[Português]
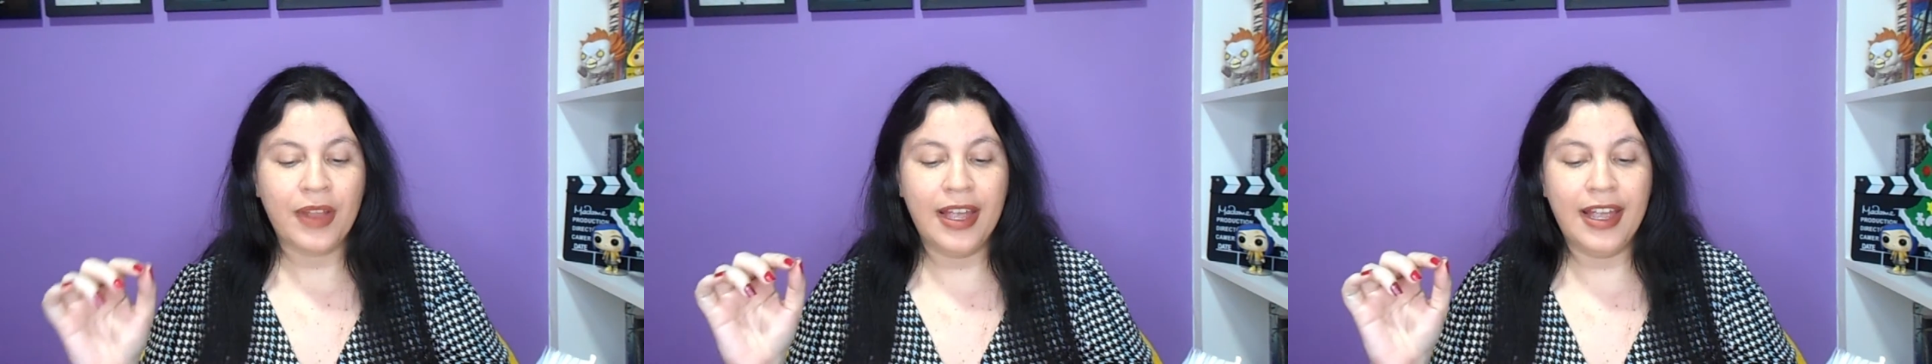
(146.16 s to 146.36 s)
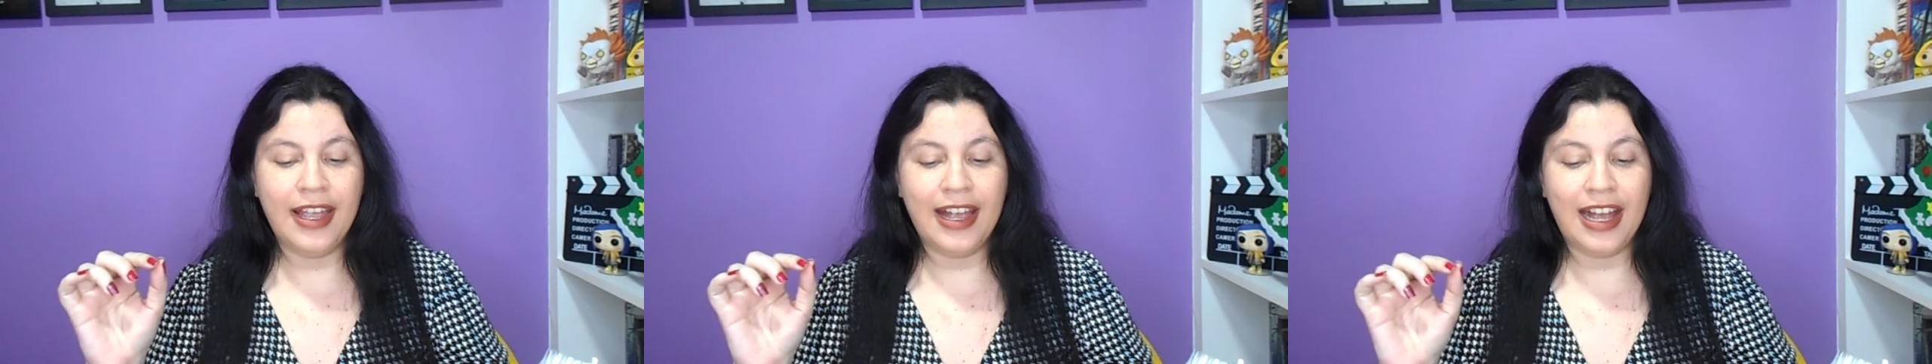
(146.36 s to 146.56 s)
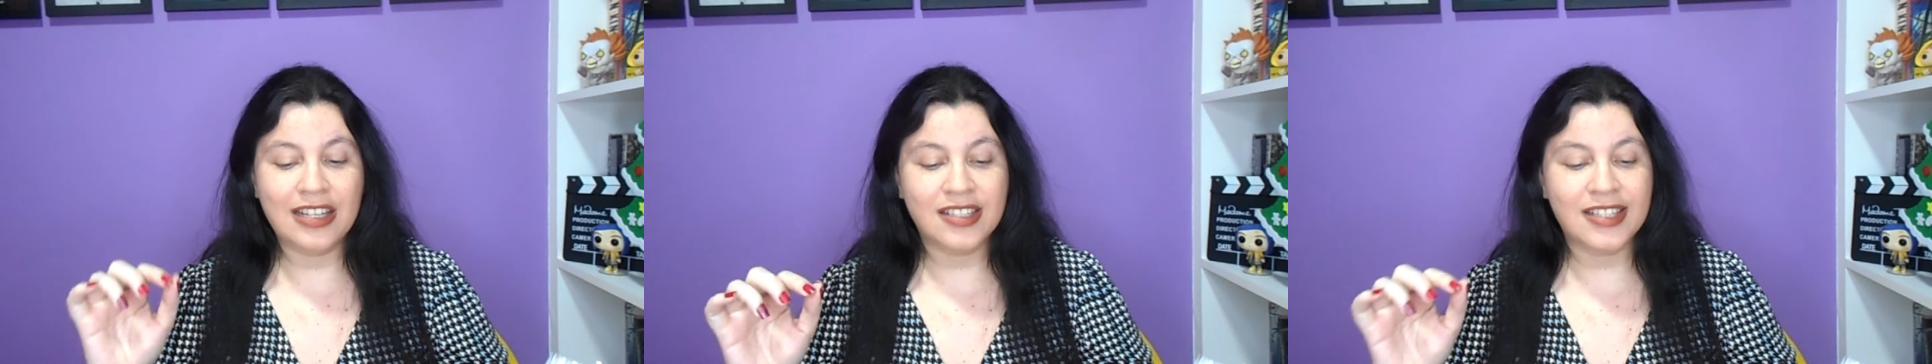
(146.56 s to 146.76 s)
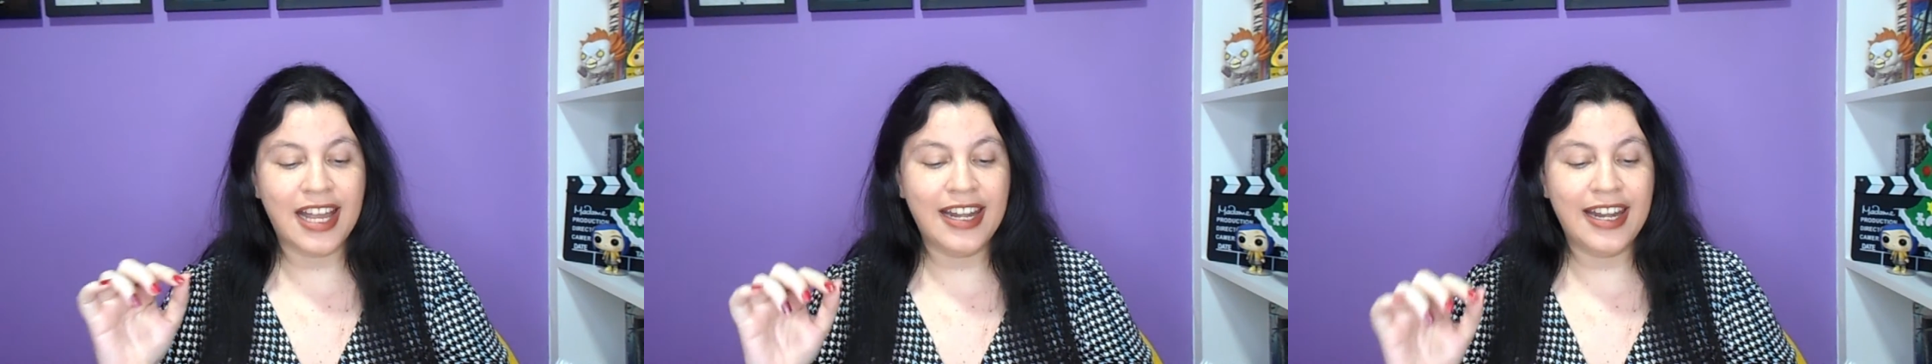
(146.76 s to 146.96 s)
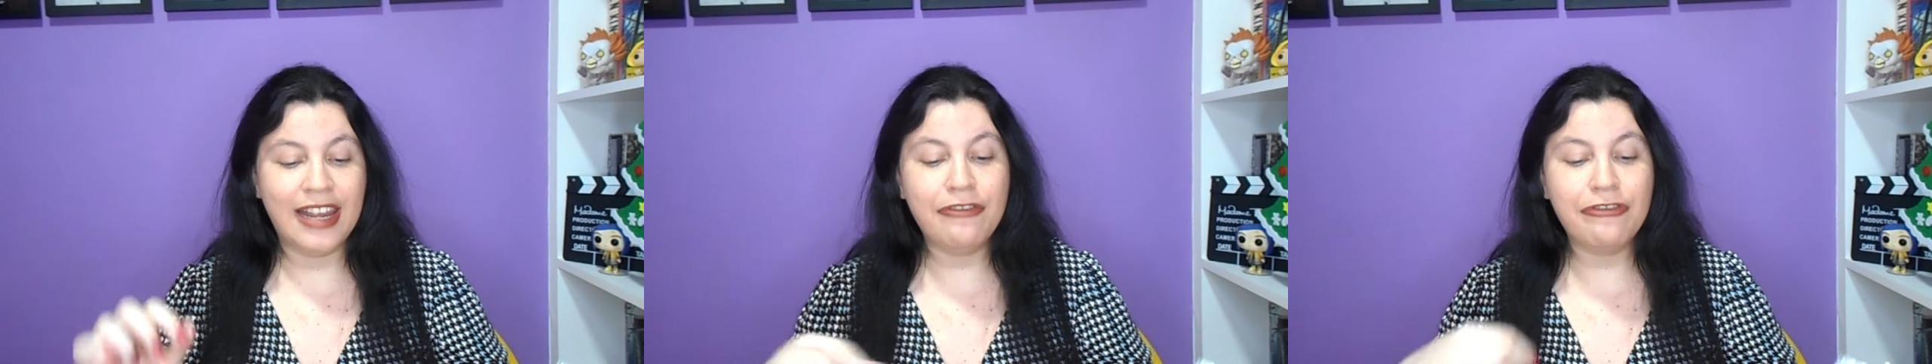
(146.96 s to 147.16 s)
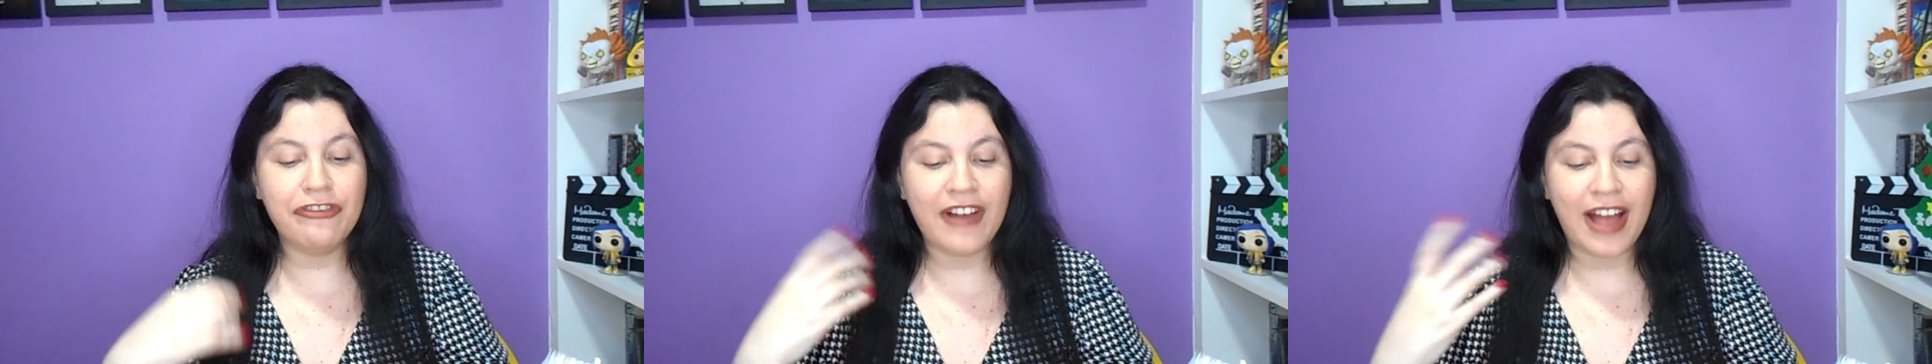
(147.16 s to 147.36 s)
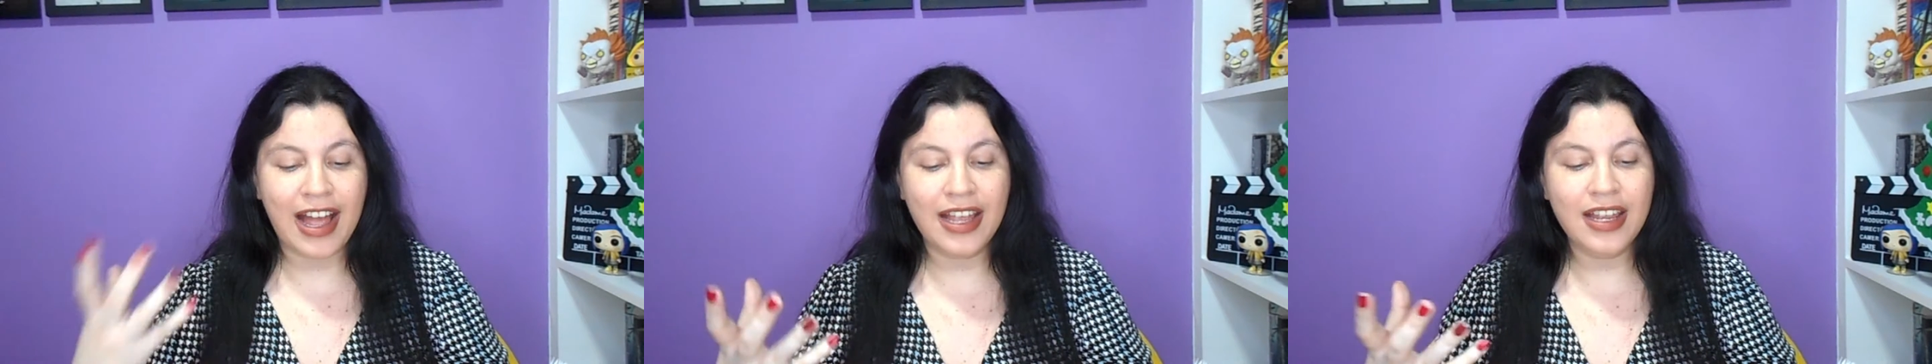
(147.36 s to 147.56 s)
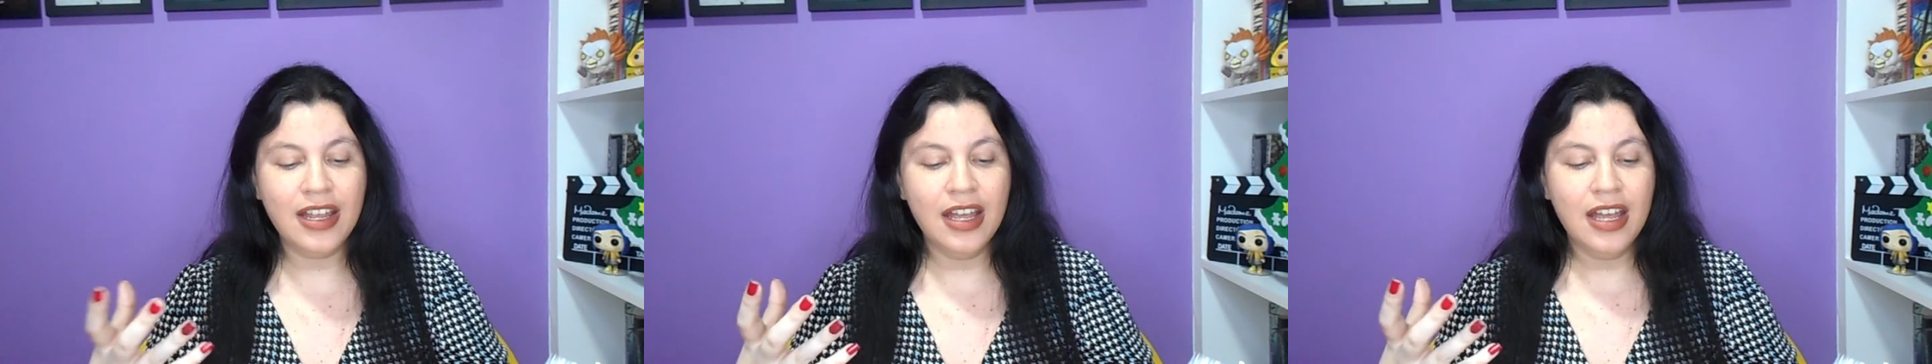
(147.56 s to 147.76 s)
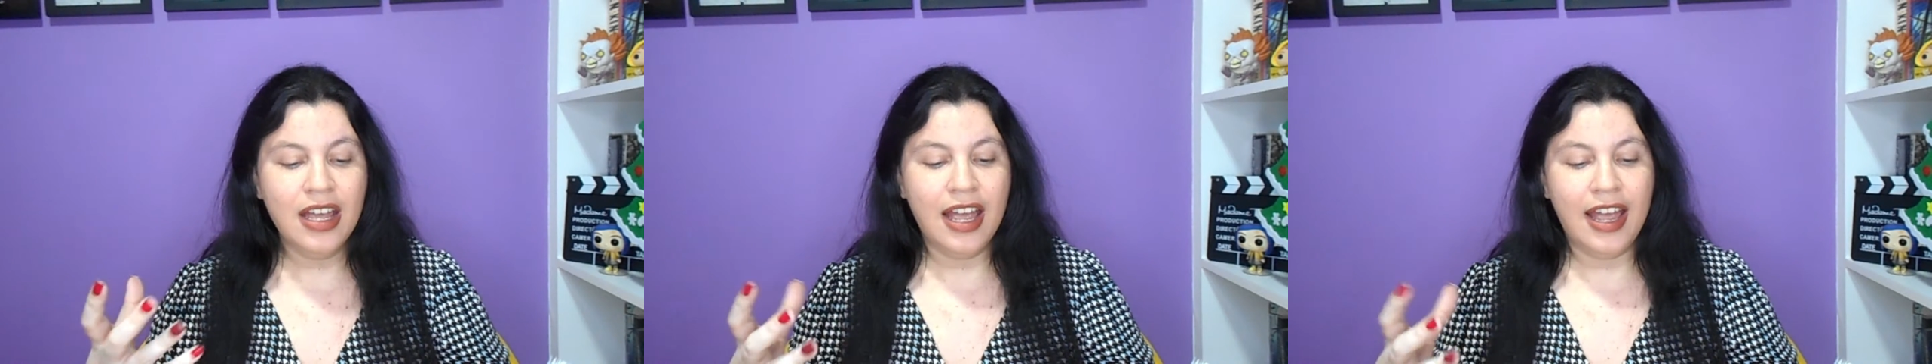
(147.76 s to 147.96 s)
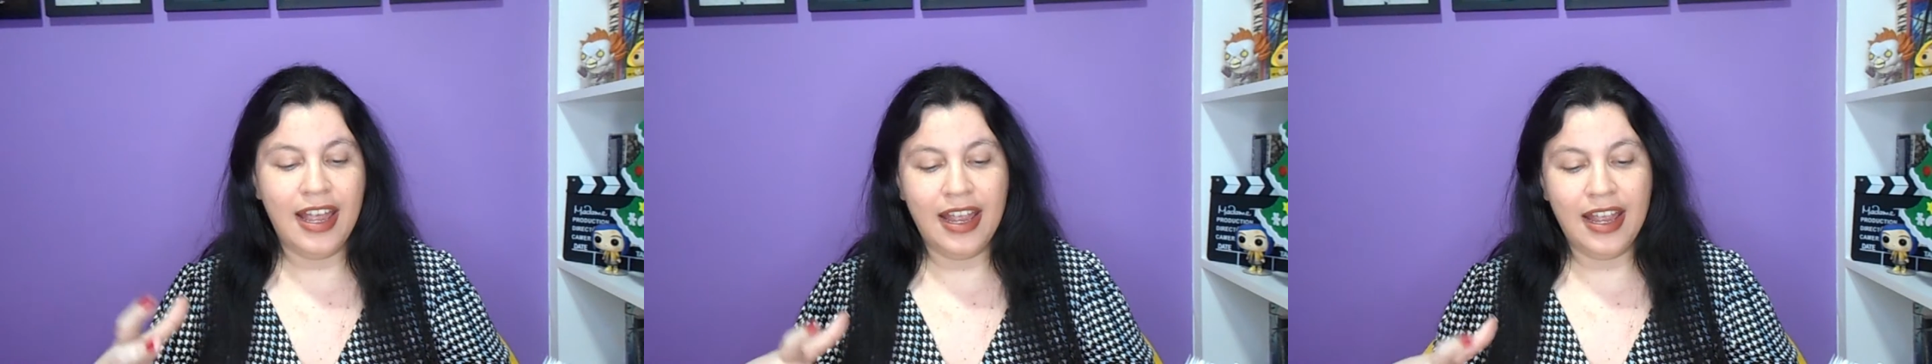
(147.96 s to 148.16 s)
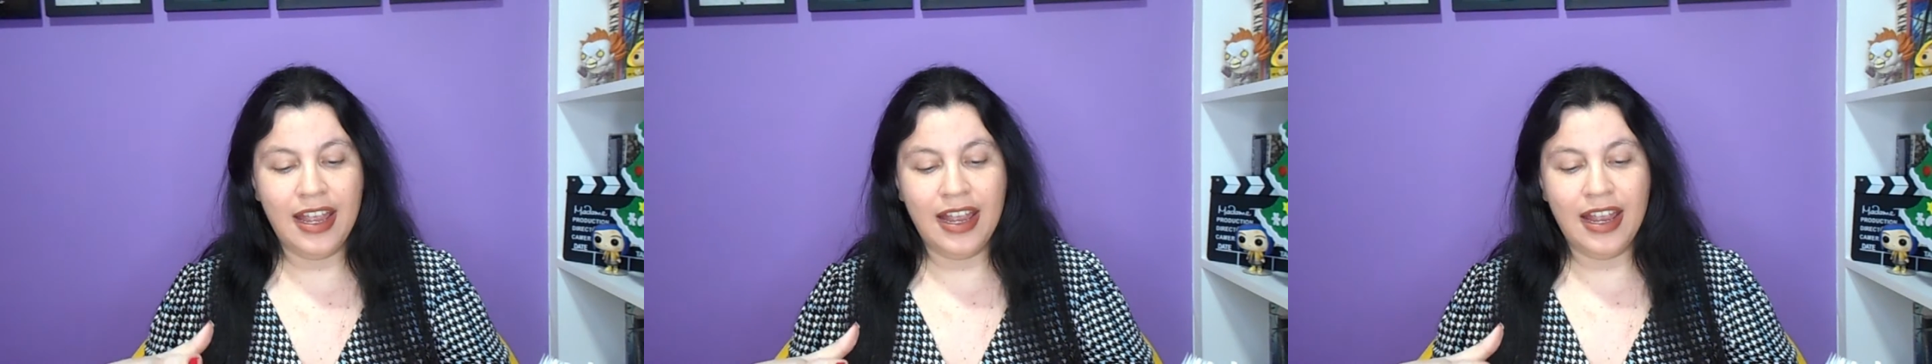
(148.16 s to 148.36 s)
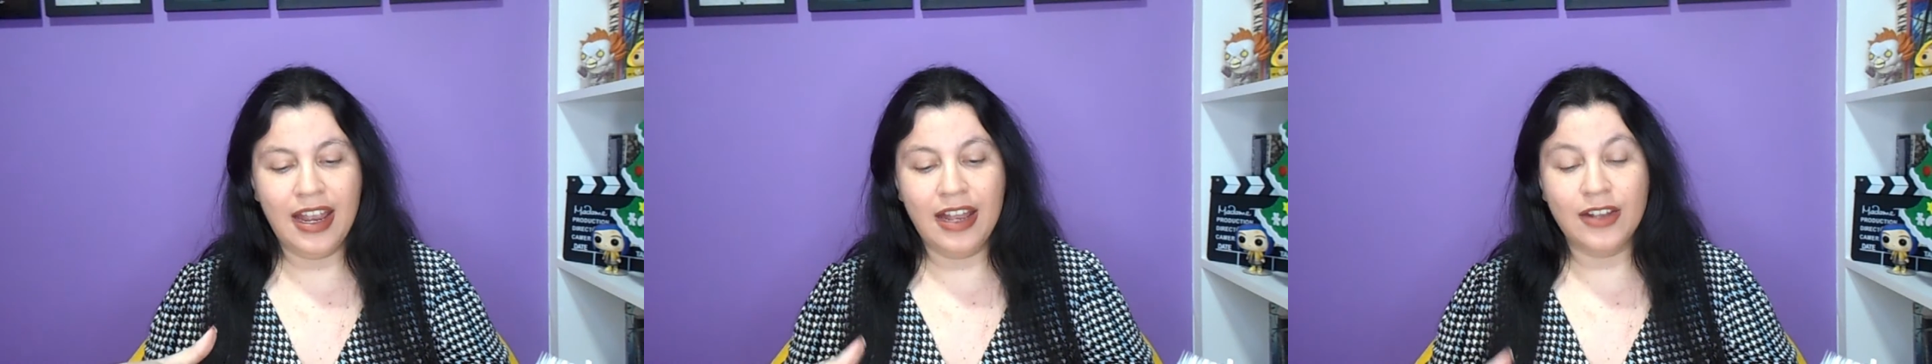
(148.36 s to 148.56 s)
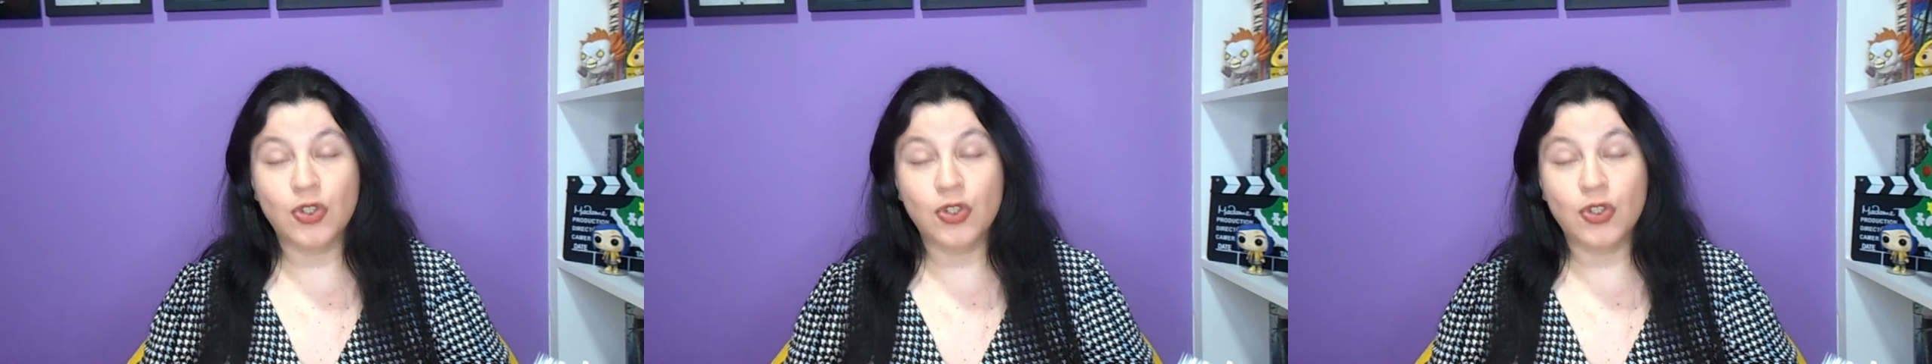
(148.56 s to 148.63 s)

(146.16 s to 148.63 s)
é, a Sanem vai é,